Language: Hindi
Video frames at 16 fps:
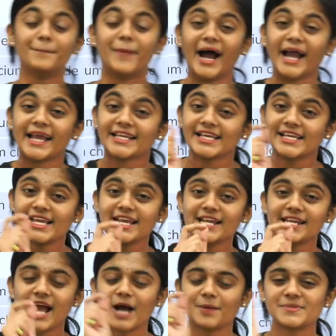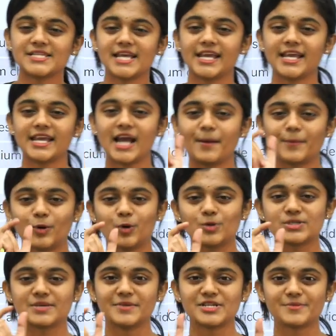बाइनरी नाम से ही आपको
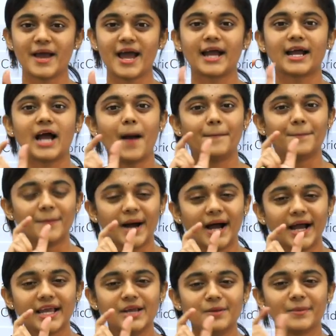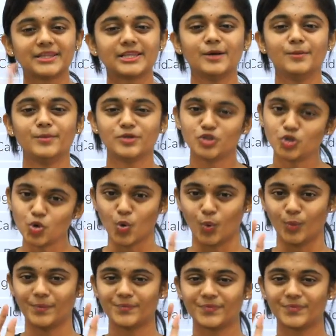समझ में आएगा बाई मतलब टू